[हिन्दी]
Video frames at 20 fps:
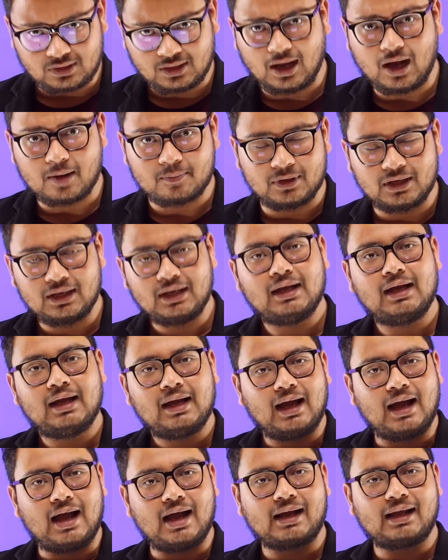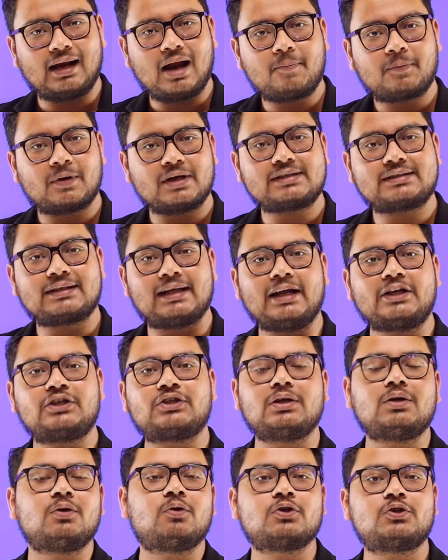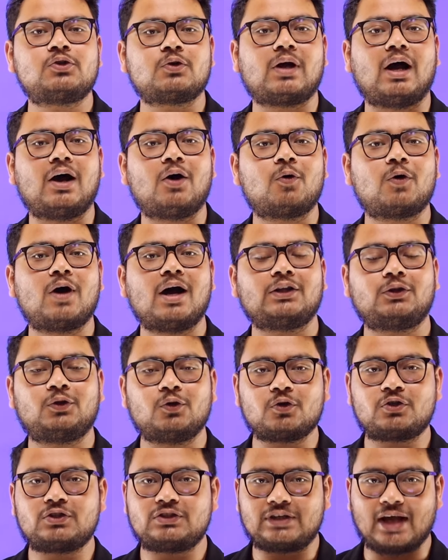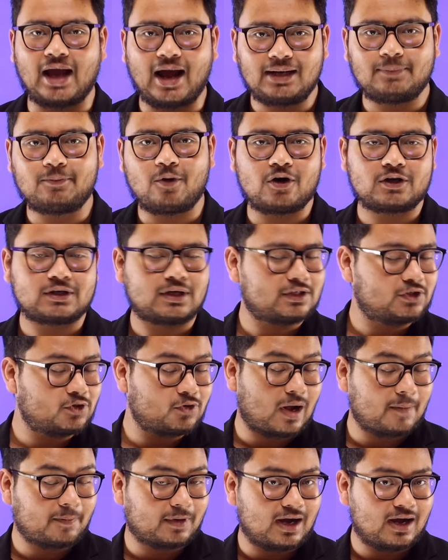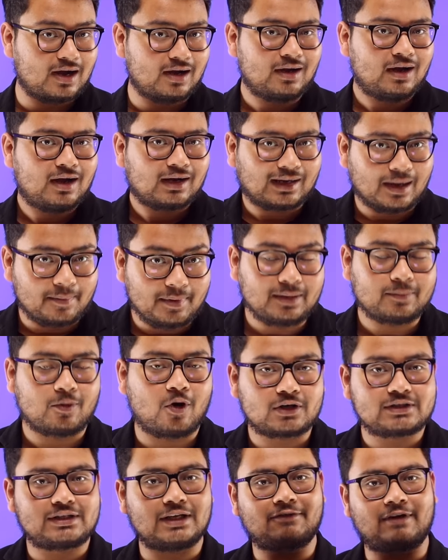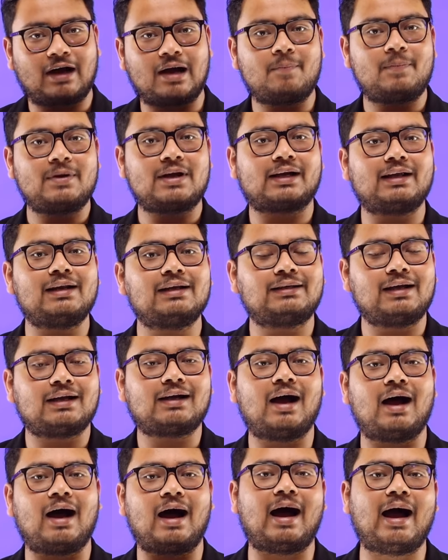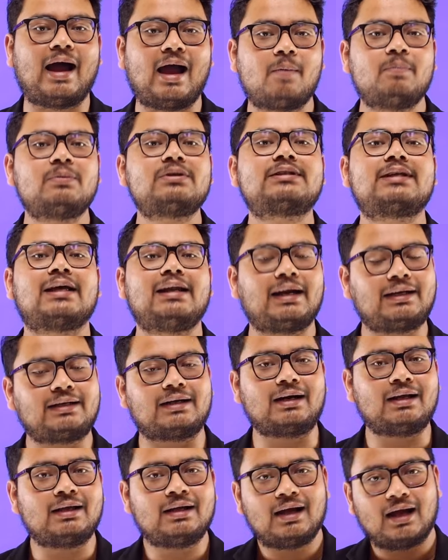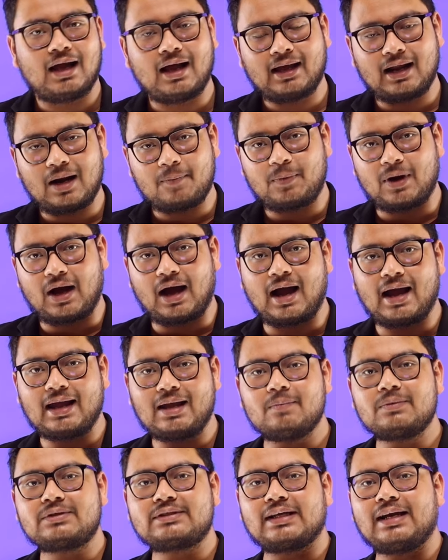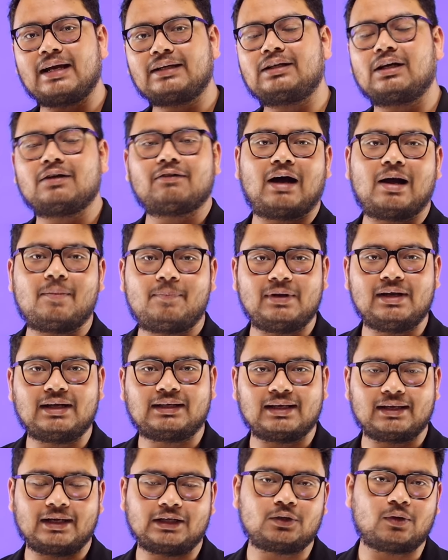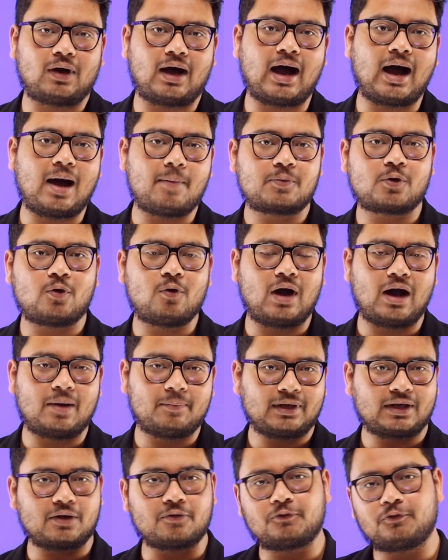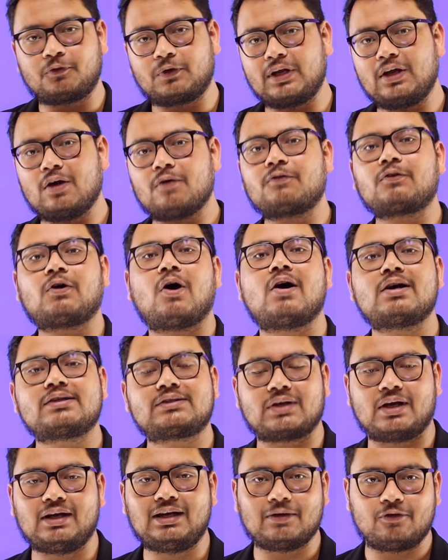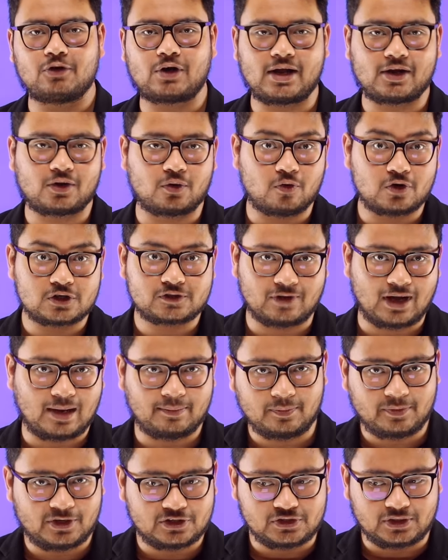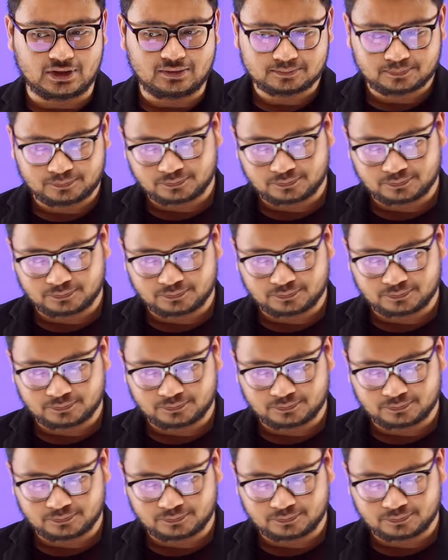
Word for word: अब अगर आपका सिलेक्शन हो चुका होगा तो चैट बॉक्स जो आपका कमेंट बॉक्स है वहां पे आके लिखिएगा आई एम सेलेक्टेड अगर आप आई एम सेलेक्टेड वहां पे लिखेंगे तो आपको हम एक फ्री ऑफ कॉस्ट इंटरव्यू का एक कोर्स वहां पे भेजेंगे